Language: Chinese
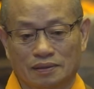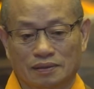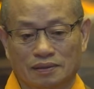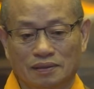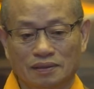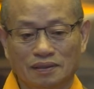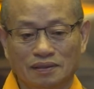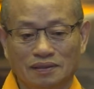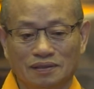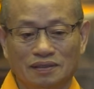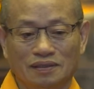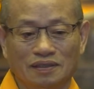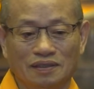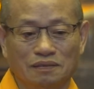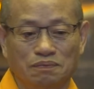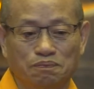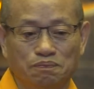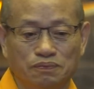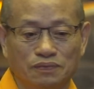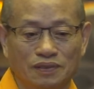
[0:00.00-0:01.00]
那
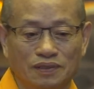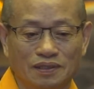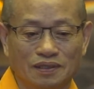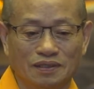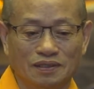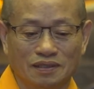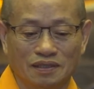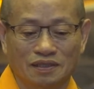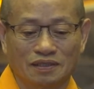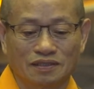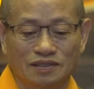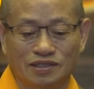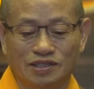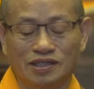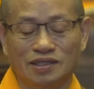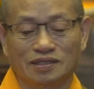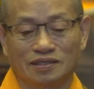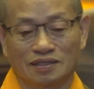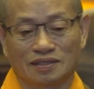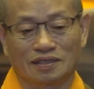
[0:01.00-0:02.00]
一一一
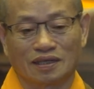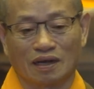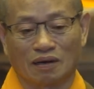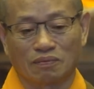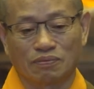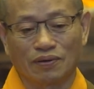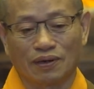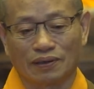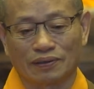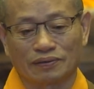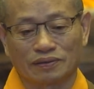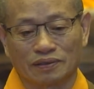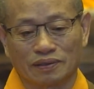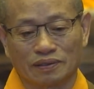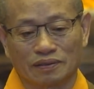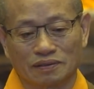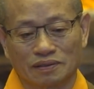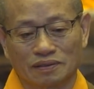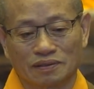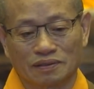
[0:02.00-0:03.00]
剂搞不好
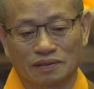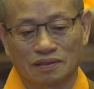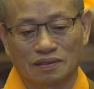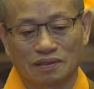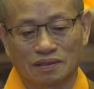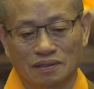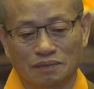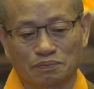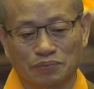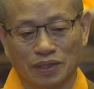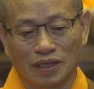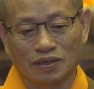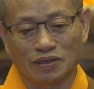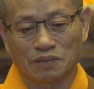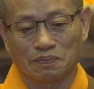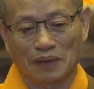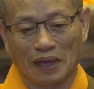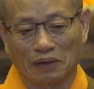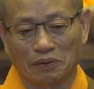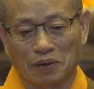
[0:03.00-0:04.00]
不要一
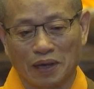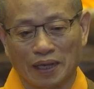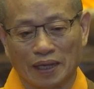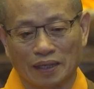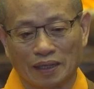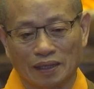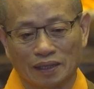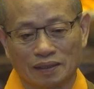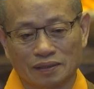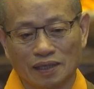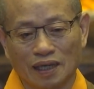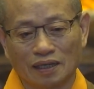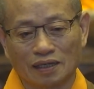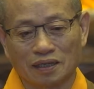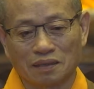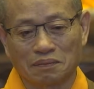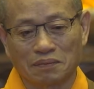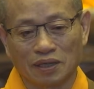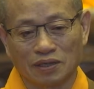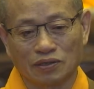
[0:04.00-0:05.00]
百块，他可
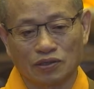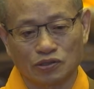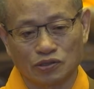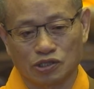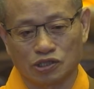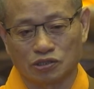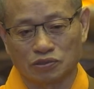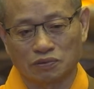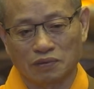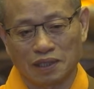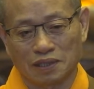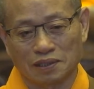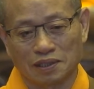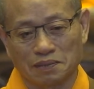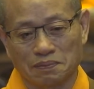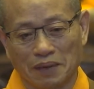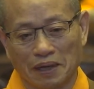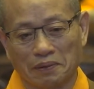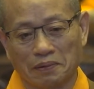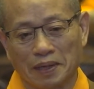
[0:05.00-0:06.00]
以卖到十万、一
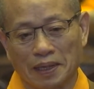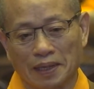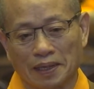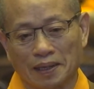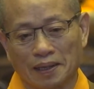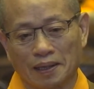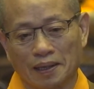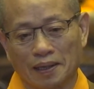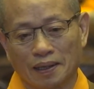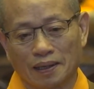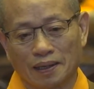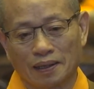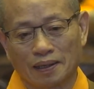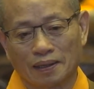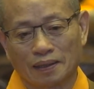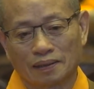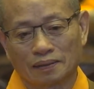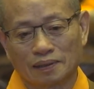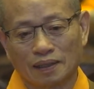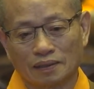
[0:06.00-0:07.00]
百万。
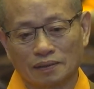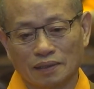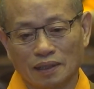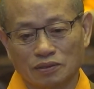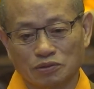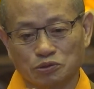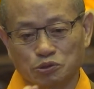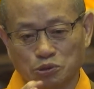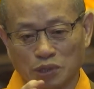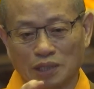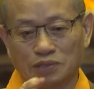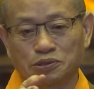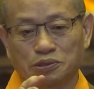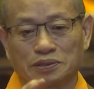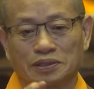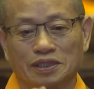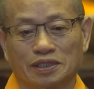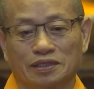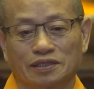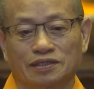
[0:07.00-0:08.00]
他他抓
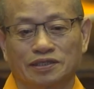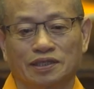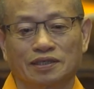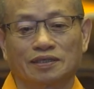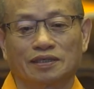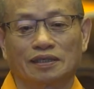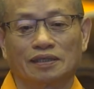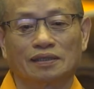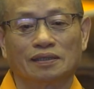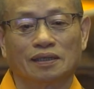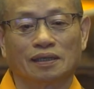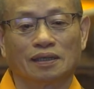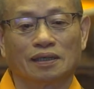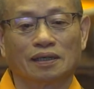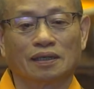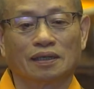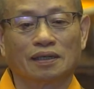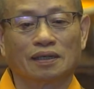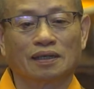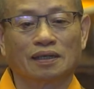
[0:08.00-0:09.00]
准你的心理，
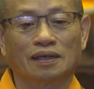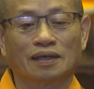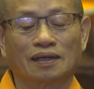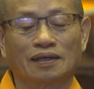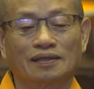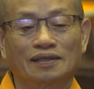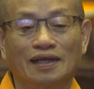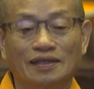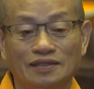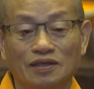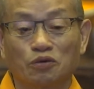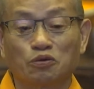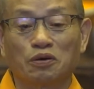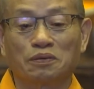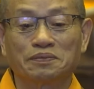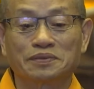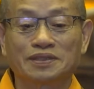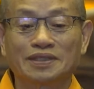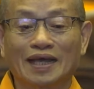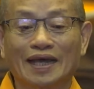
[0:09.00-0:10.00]
那我
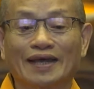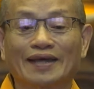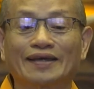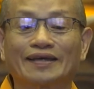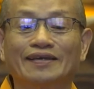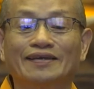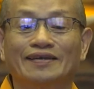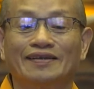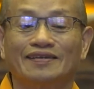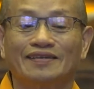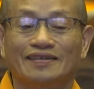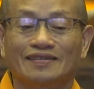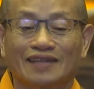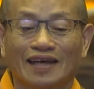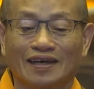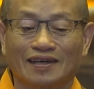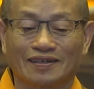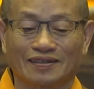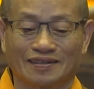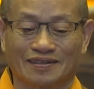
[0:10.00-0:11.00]
们在那
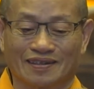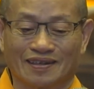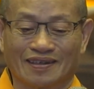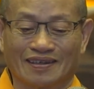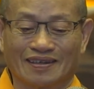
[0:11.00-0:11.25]
个